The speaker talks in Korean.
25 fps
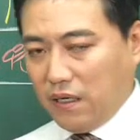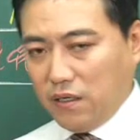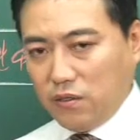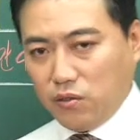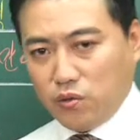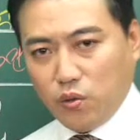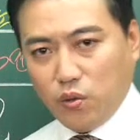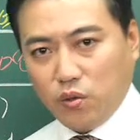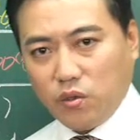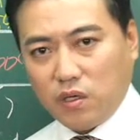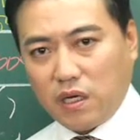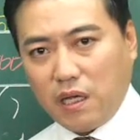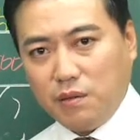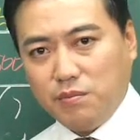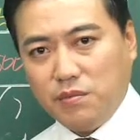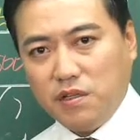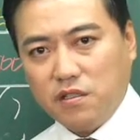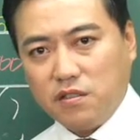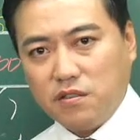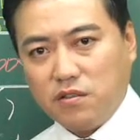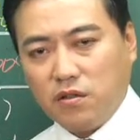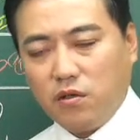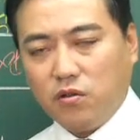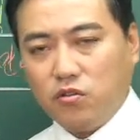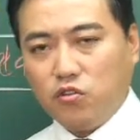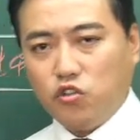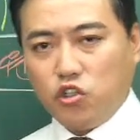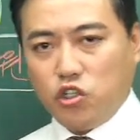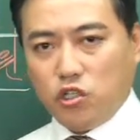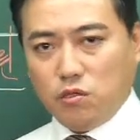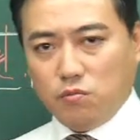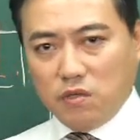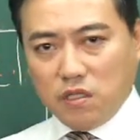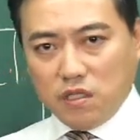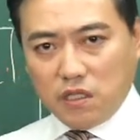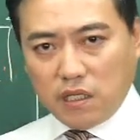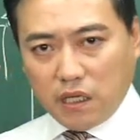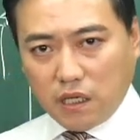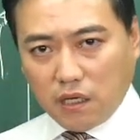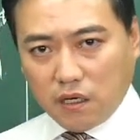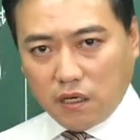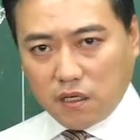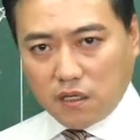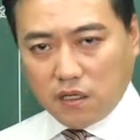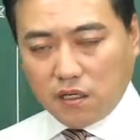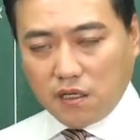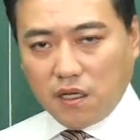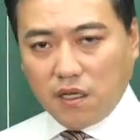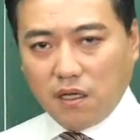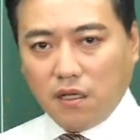활동을 하면서 취미
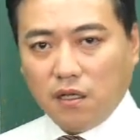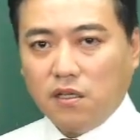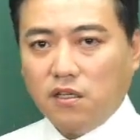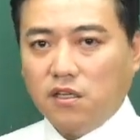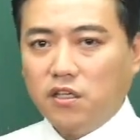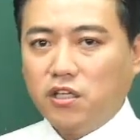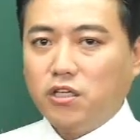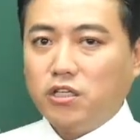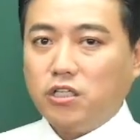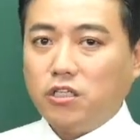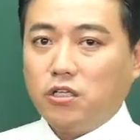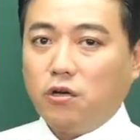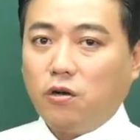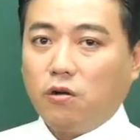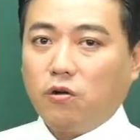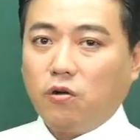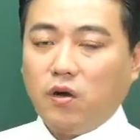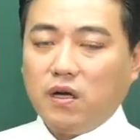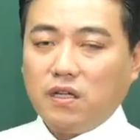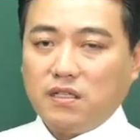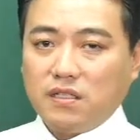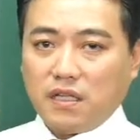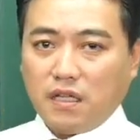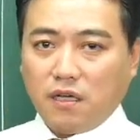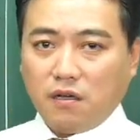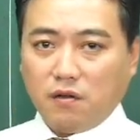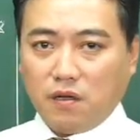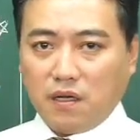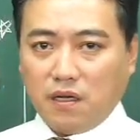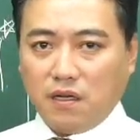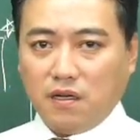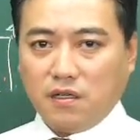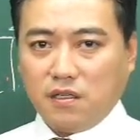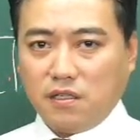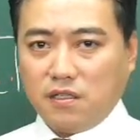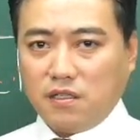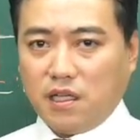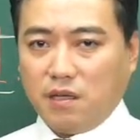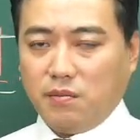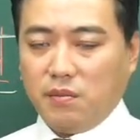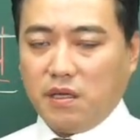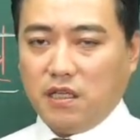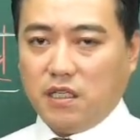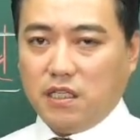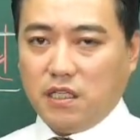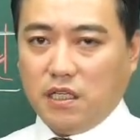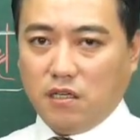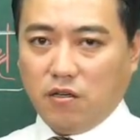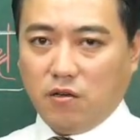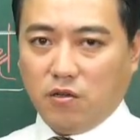생활이나 여가 생활, 그
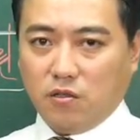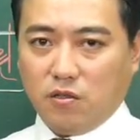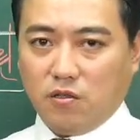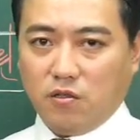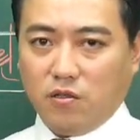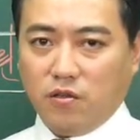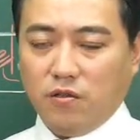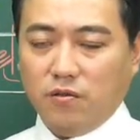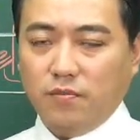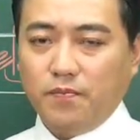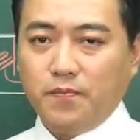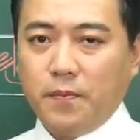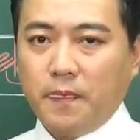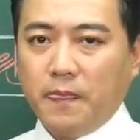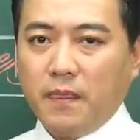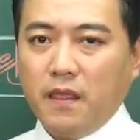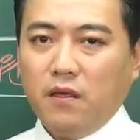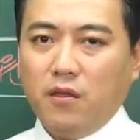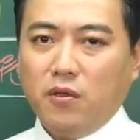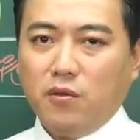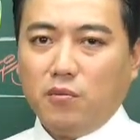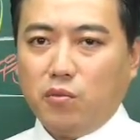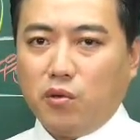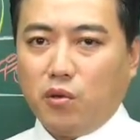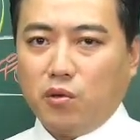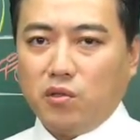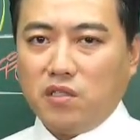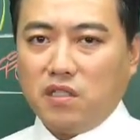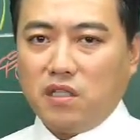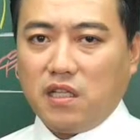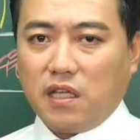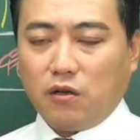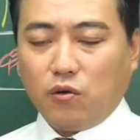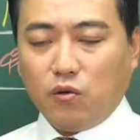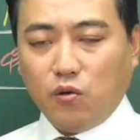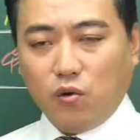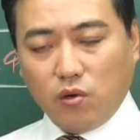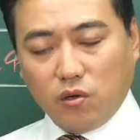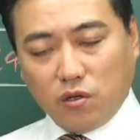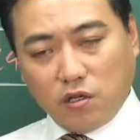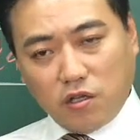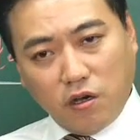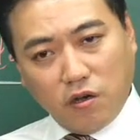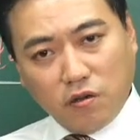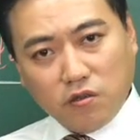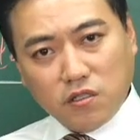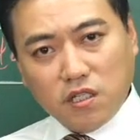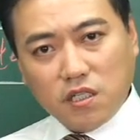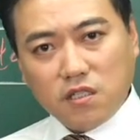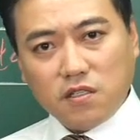다음에 이 어떤 본인의 꼭
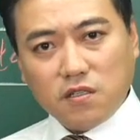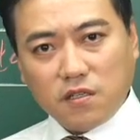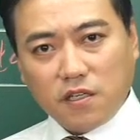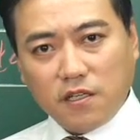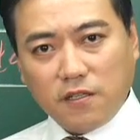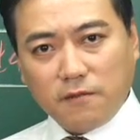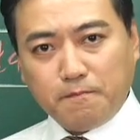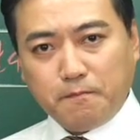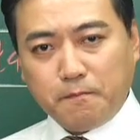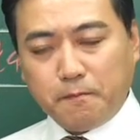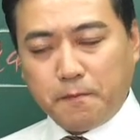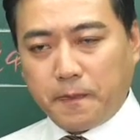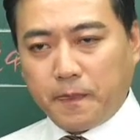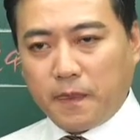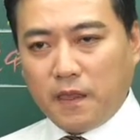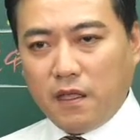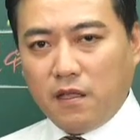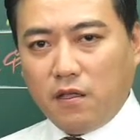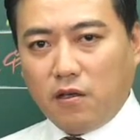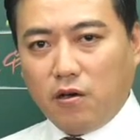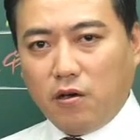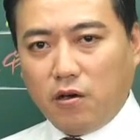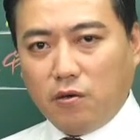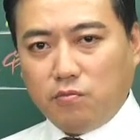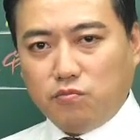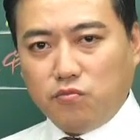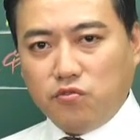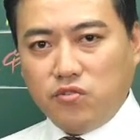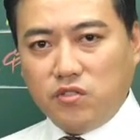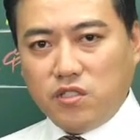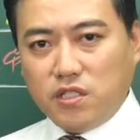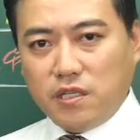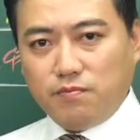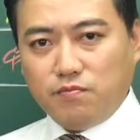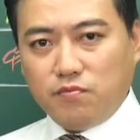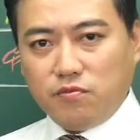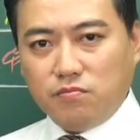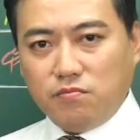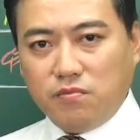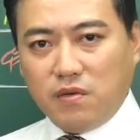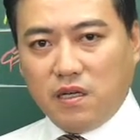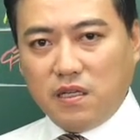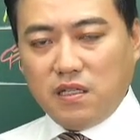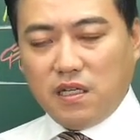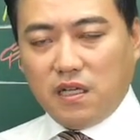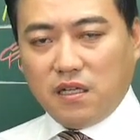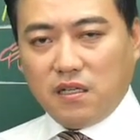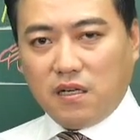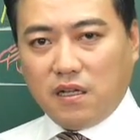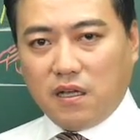경제적인 어,
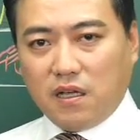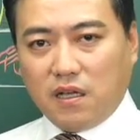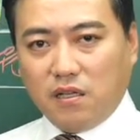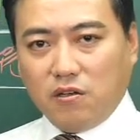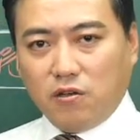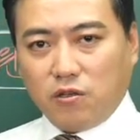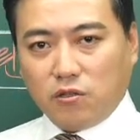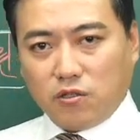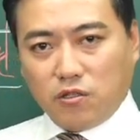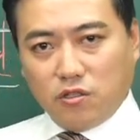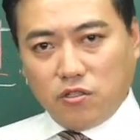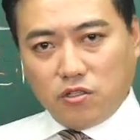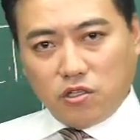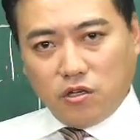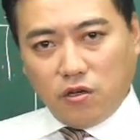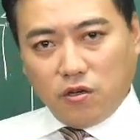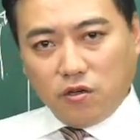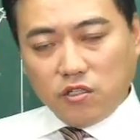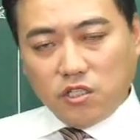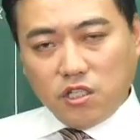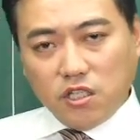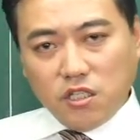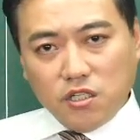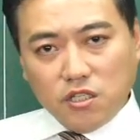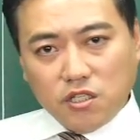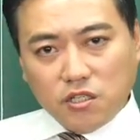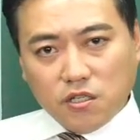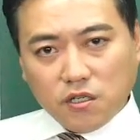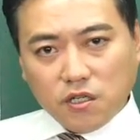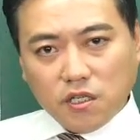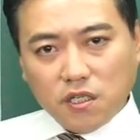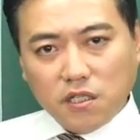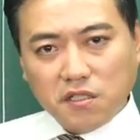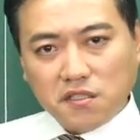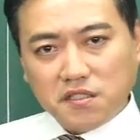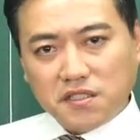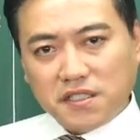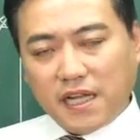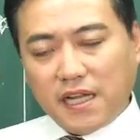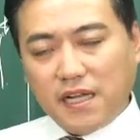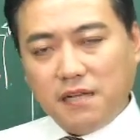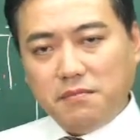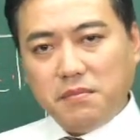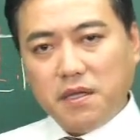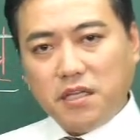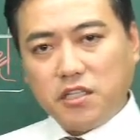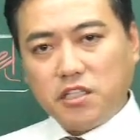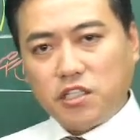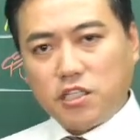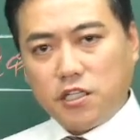문제뿐만이 아니라 어떤 정신적인
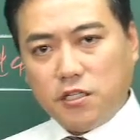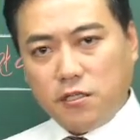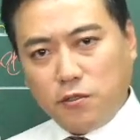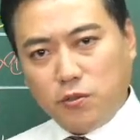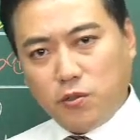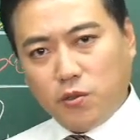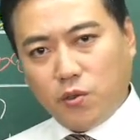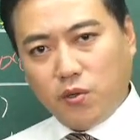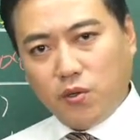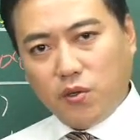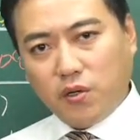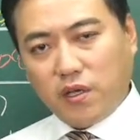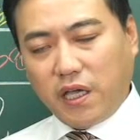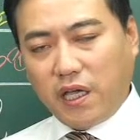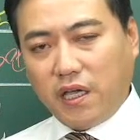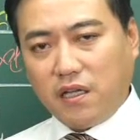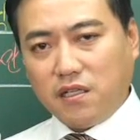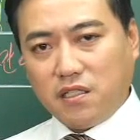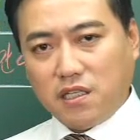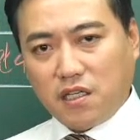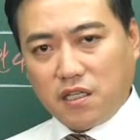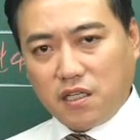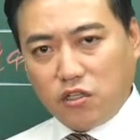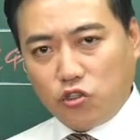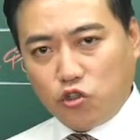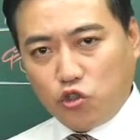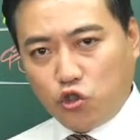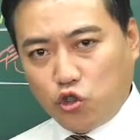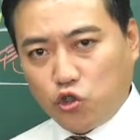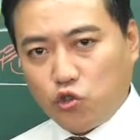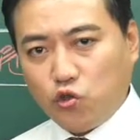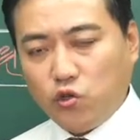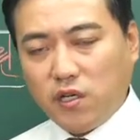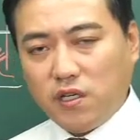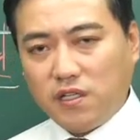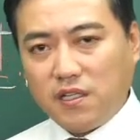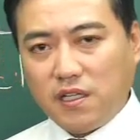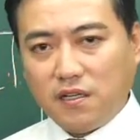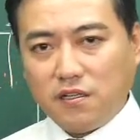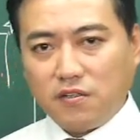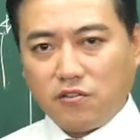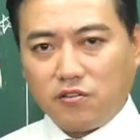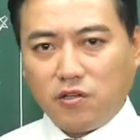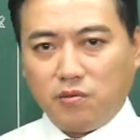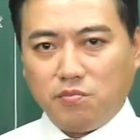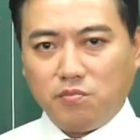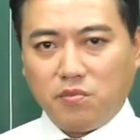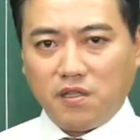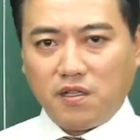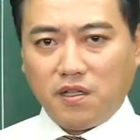삶의 질도 굉장히
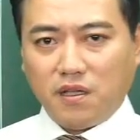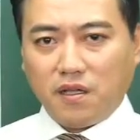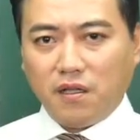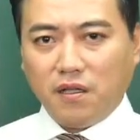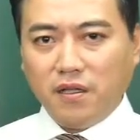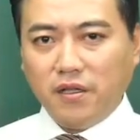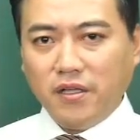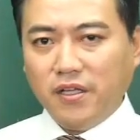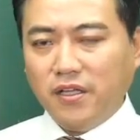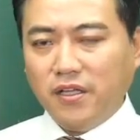중요하다는 겁니다.